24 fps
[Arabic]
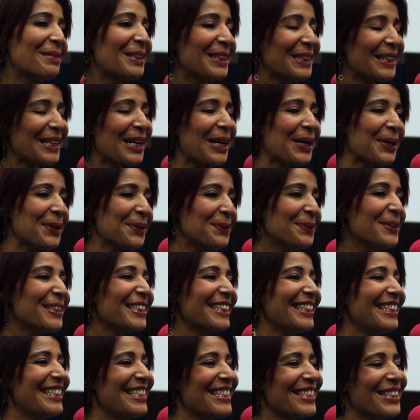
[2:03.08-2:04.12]
ما تتأخروش
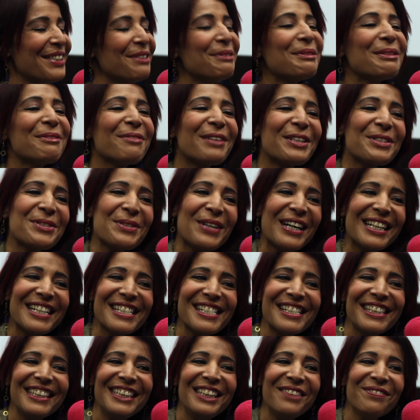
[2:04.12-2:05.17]
إجاو تفرجوا على
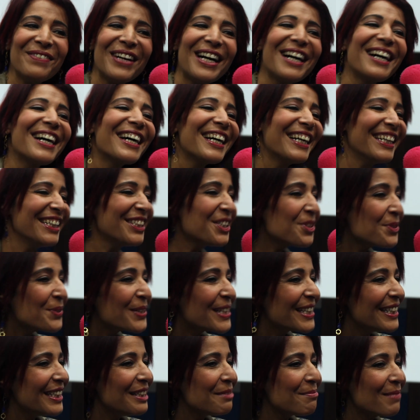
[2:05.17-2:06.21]
السينما عيشوا
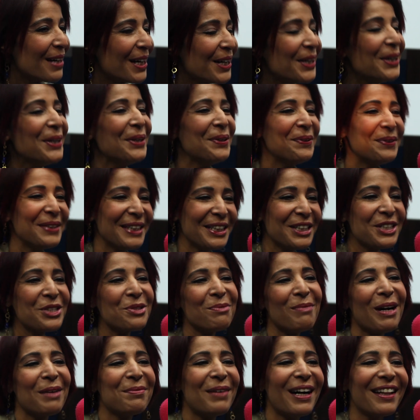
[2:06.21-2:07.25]
السينما
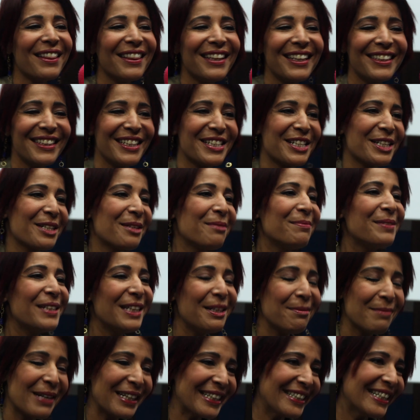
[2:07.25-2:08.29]
ونعيشوا مع بعضنا تجارب
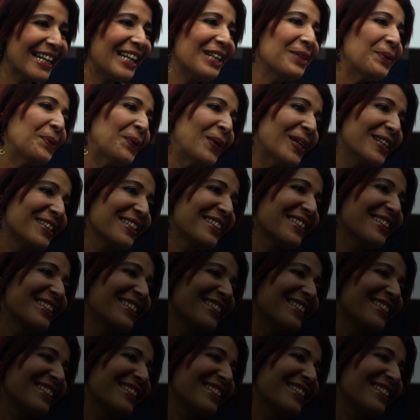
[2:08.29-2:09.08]
سينمائية حلوة